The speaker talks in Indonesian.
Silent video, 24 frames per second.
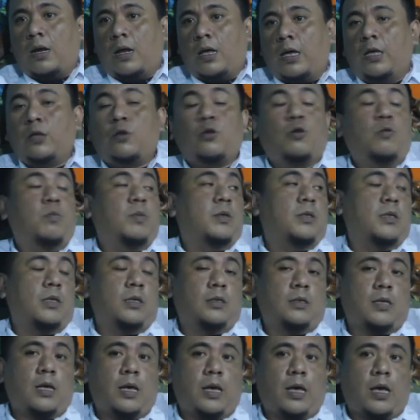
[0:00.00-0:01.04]
Nah, itu
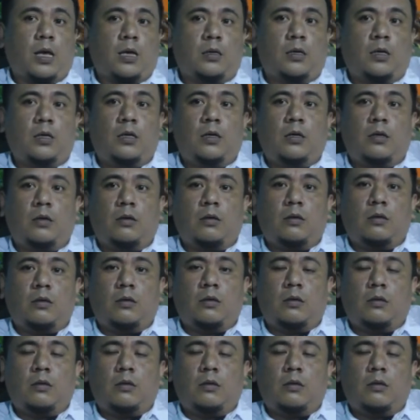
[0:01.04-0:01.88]
pesan saya. Jadi